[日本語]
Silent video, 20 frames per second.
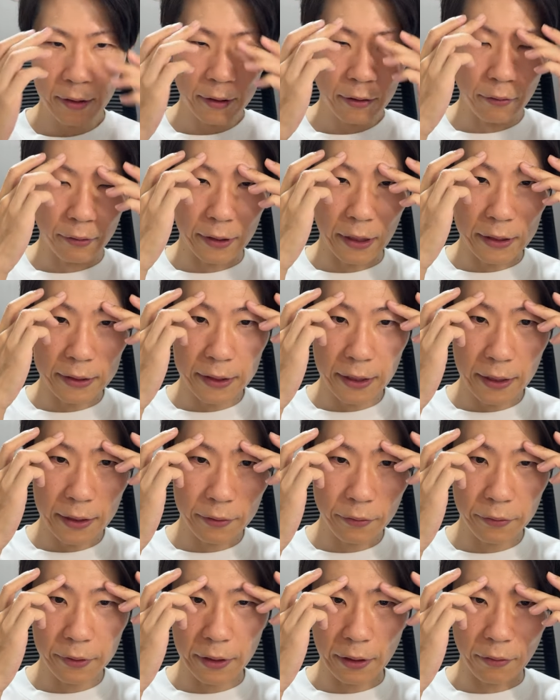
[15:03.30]
これ男性に
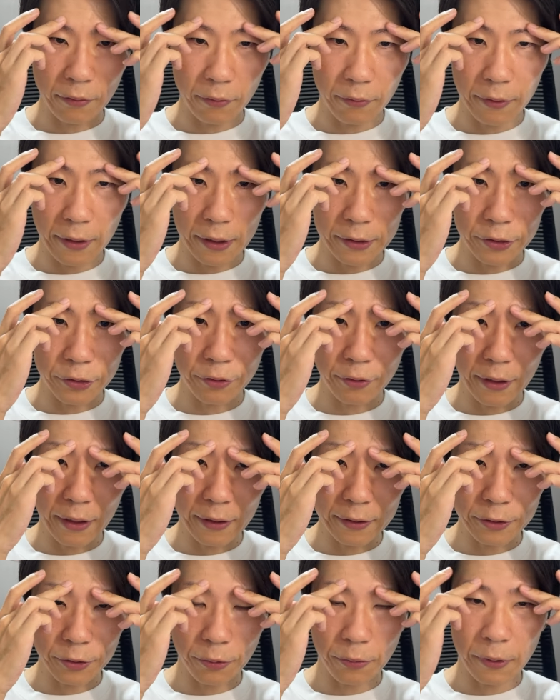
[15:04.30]
とっての重要
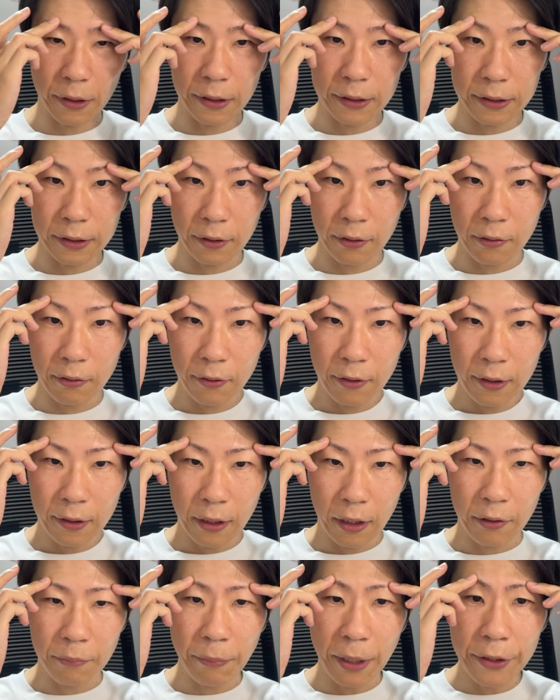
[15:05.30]
な情報なんですけど
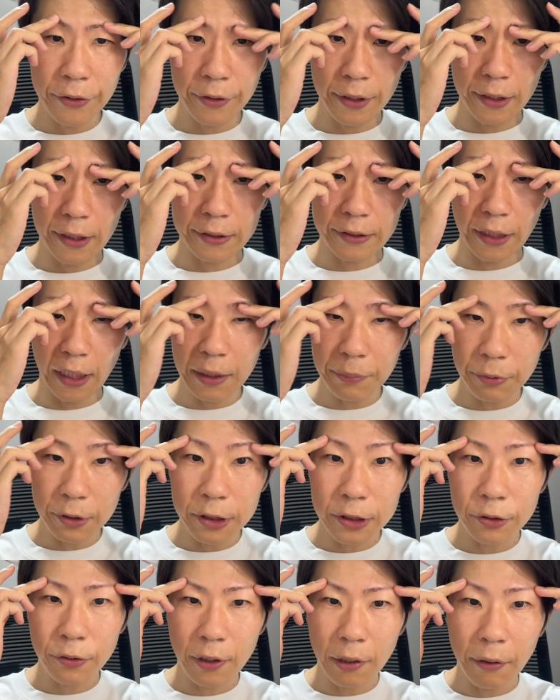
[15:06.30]
あの、眉毛でだいぶ
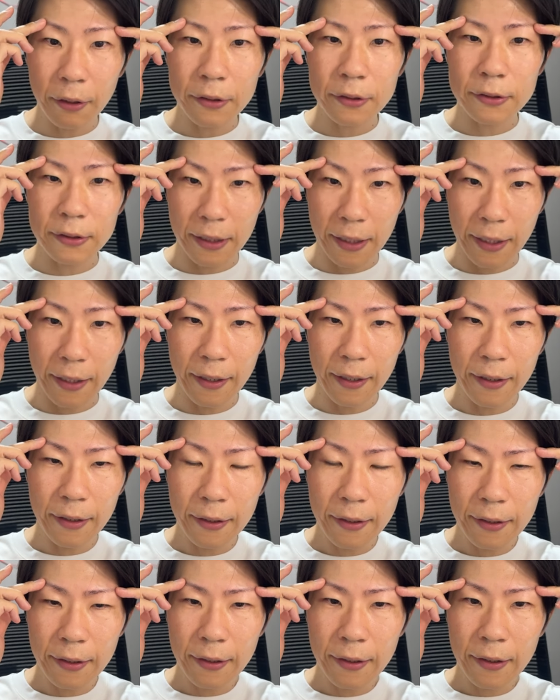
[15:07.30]
印象変わるんで、
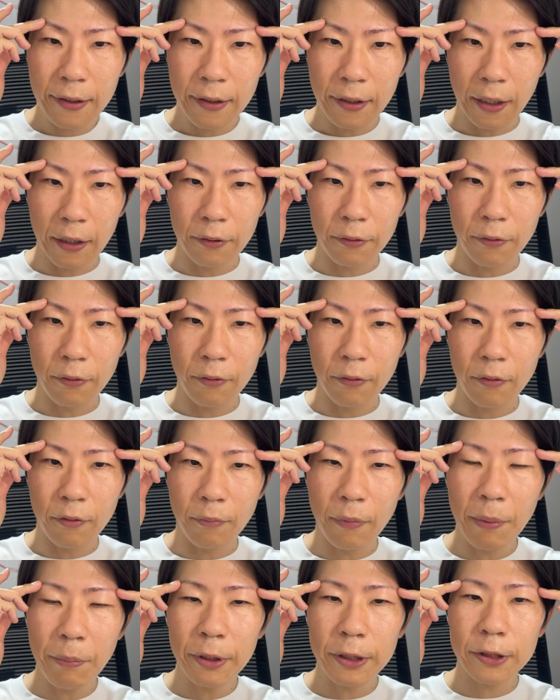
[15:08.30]
あの、
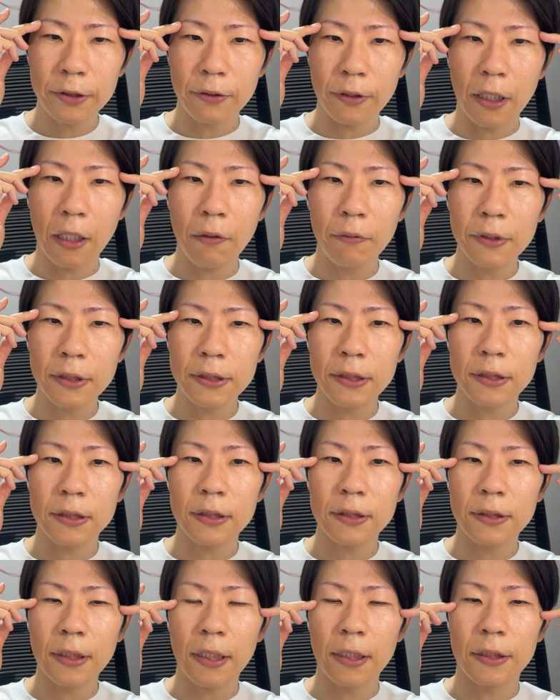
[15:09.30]
あんまりちょっと顔に自
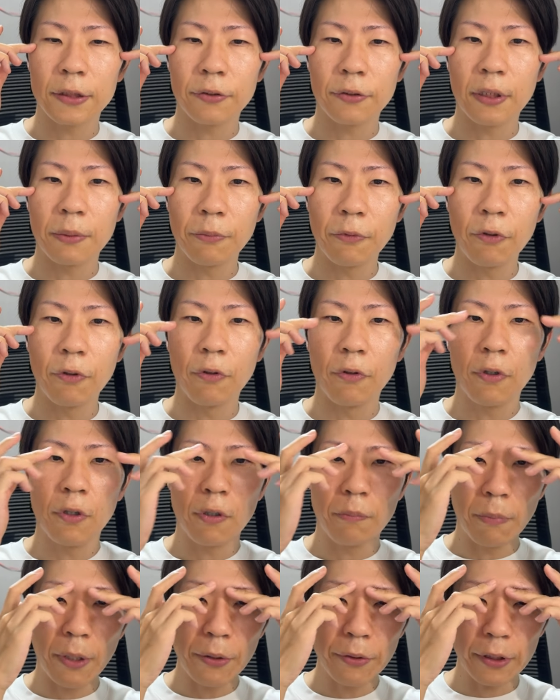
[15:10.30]
信ない人でも、
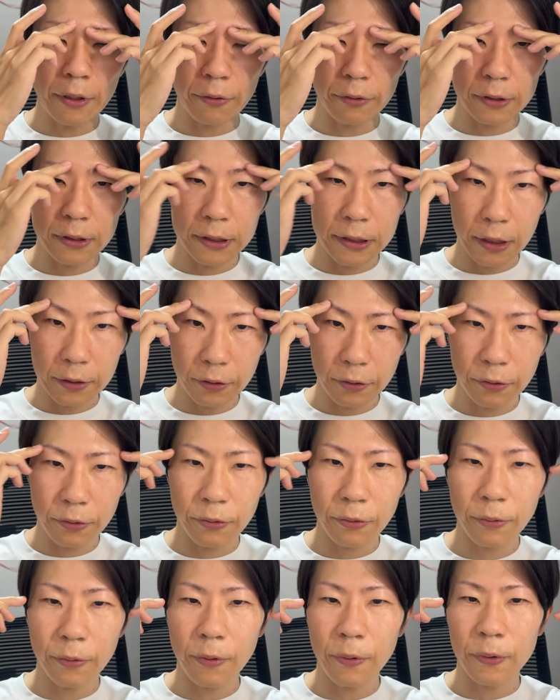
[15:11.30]
眉毛をちゃんと
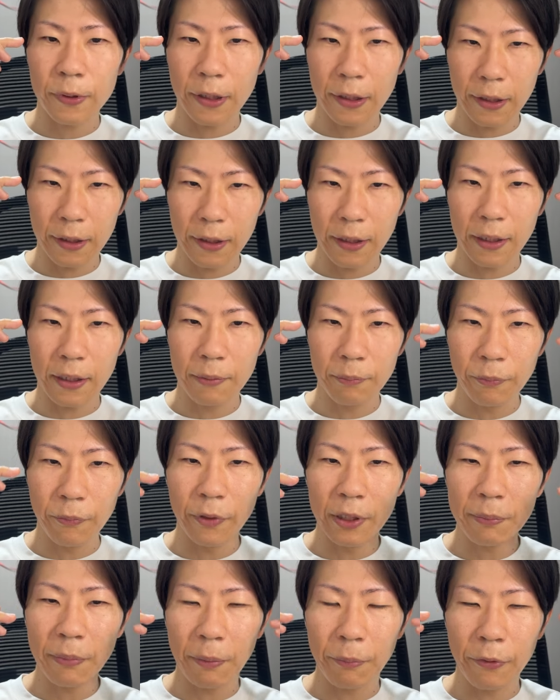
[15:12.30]
整えるだけで、
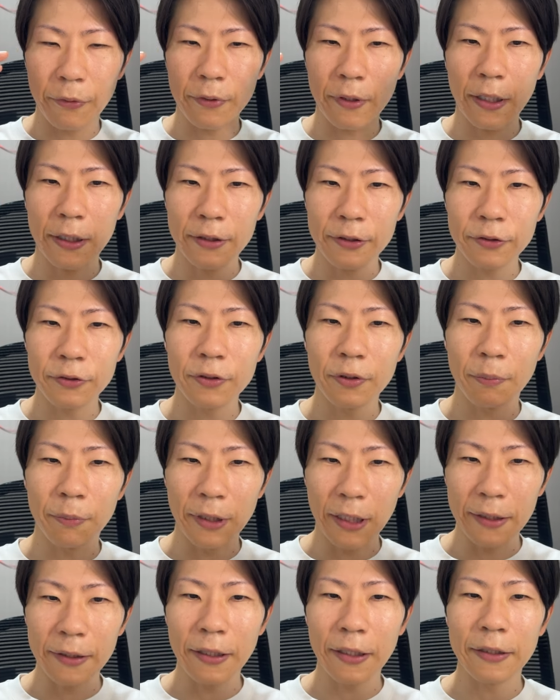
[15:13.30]
もう今僕が言うのも
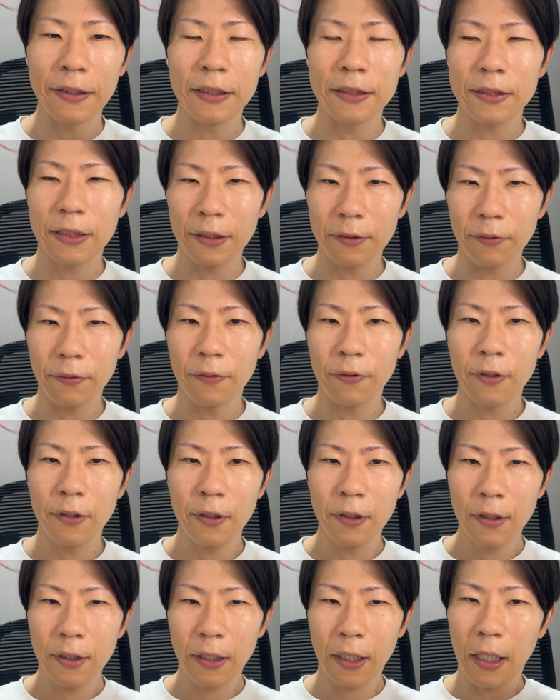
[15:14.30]
なんなんですけど、
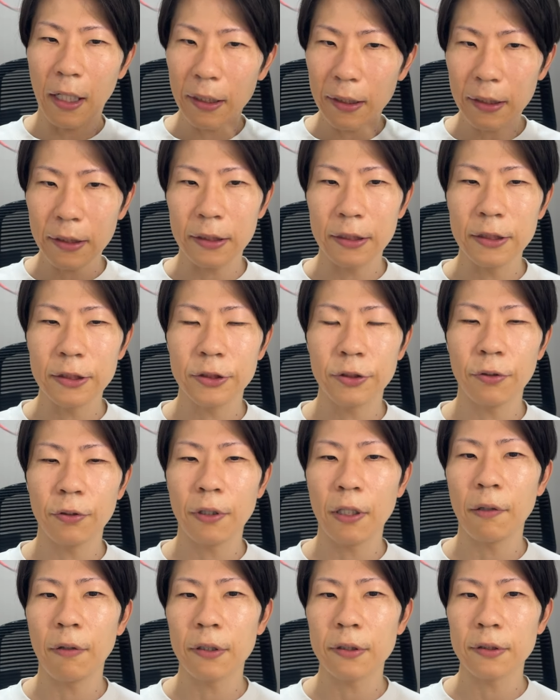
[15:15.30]
かなり印象
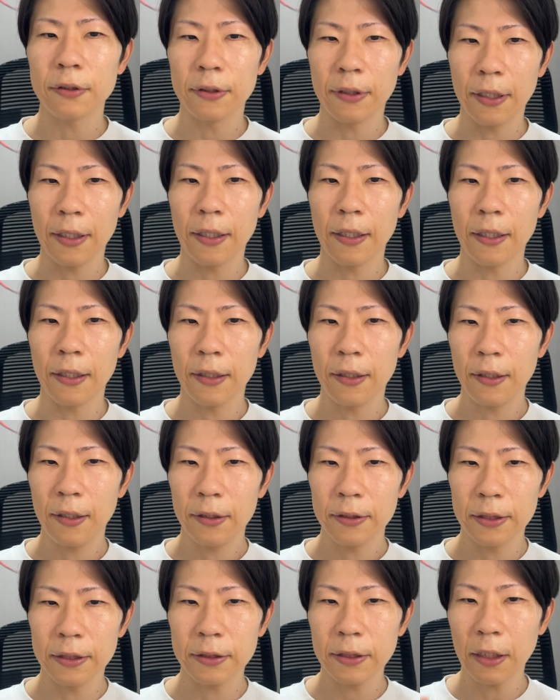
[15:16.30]
変わるんで、
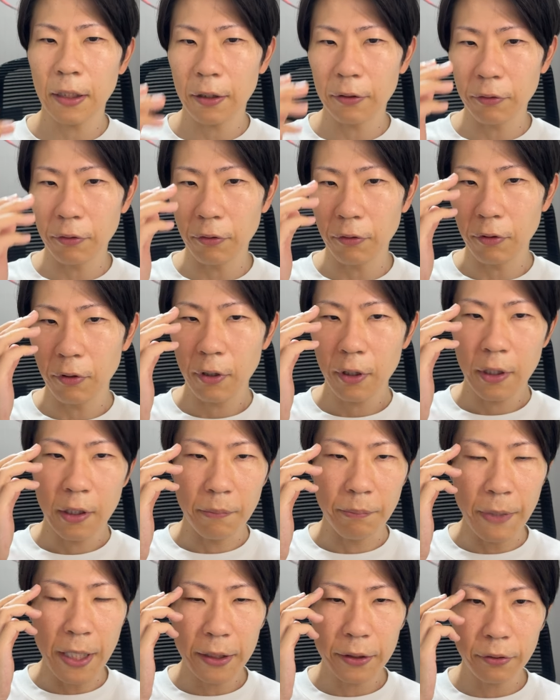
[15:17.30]
実はあの、
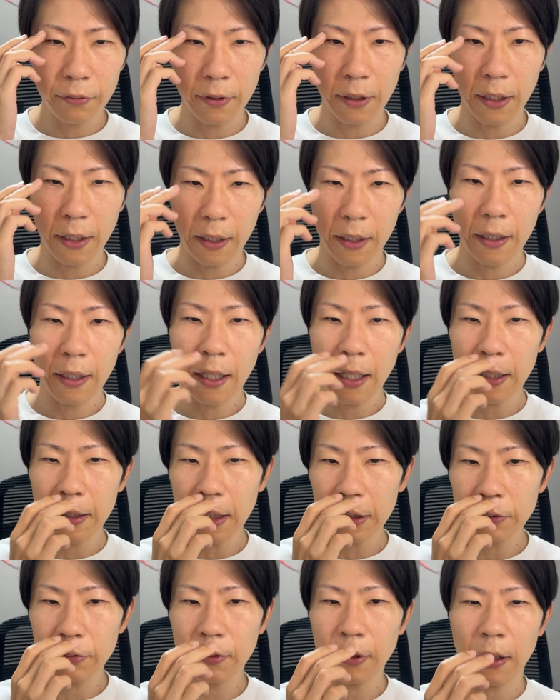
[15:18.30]
目とか
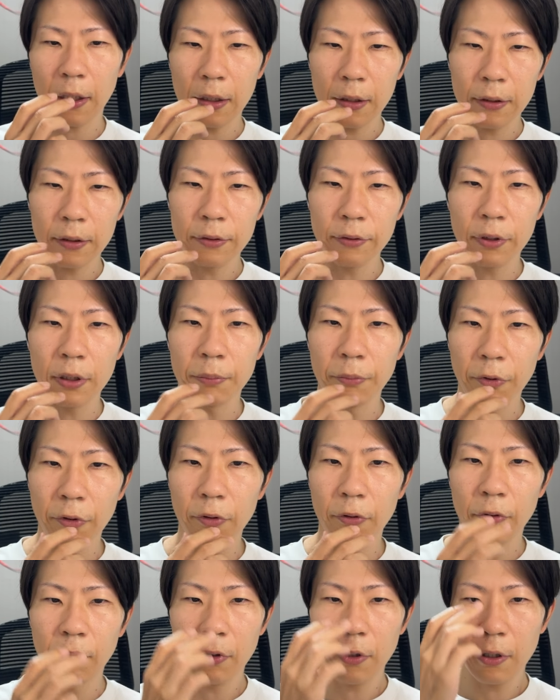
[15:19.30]
鼻とかより
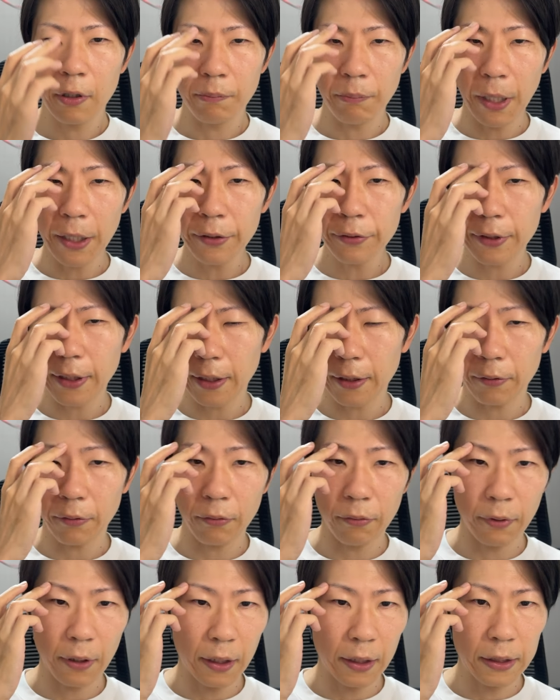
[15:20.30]
も、眉毛の
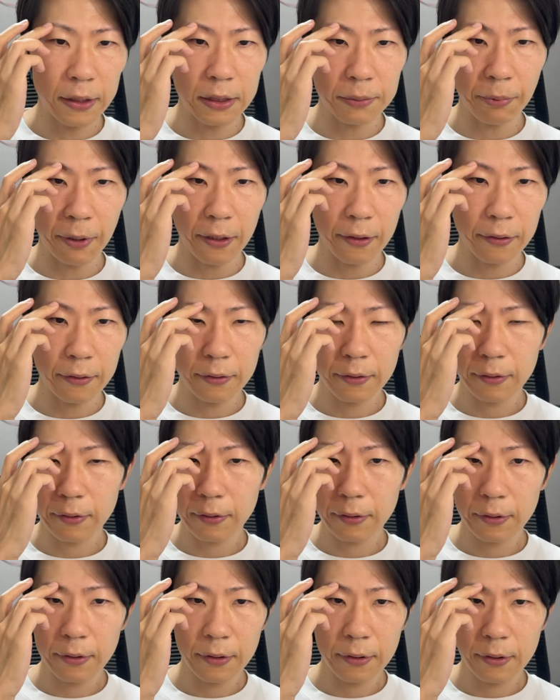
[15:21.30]
方が一番
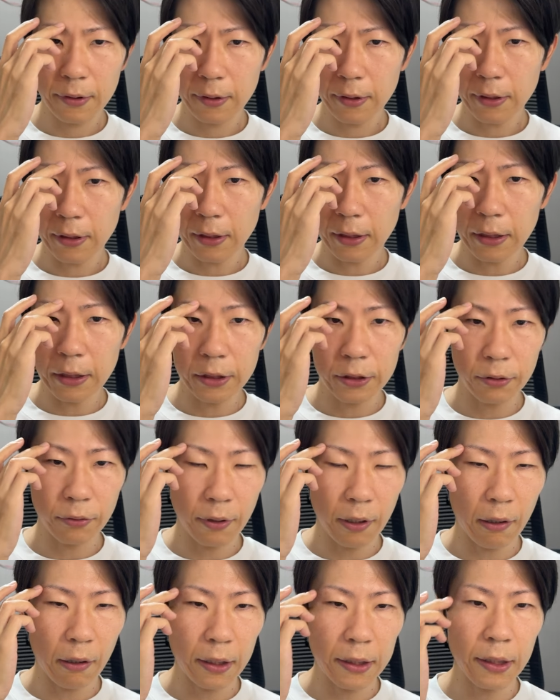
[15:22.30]
印象
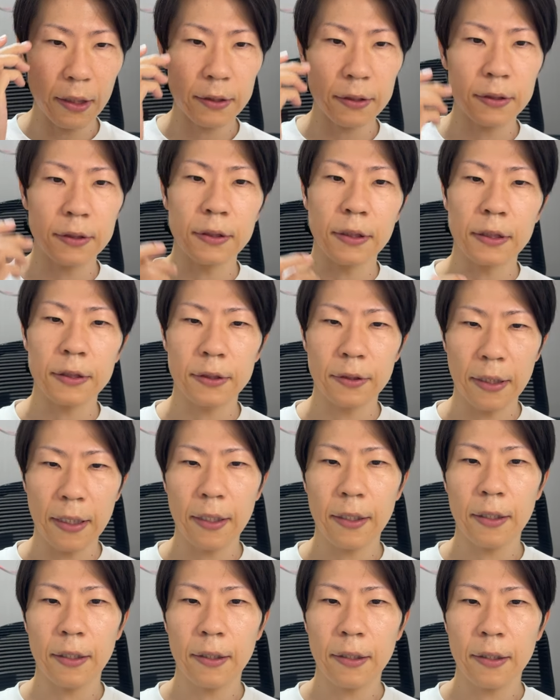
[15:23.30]
変わりやすいんですよね。
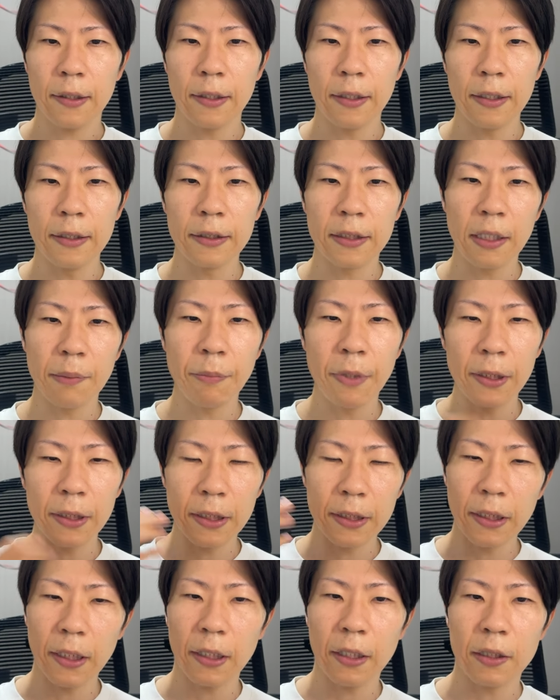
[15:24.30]
イケメン
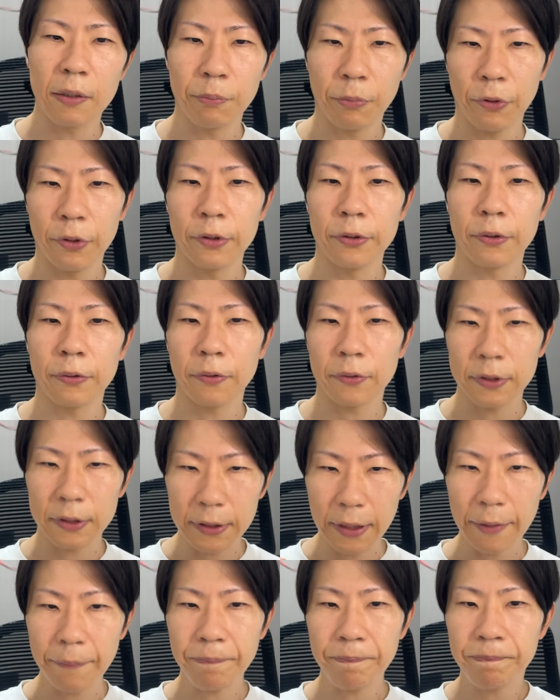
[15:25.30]
になれるポイントとして。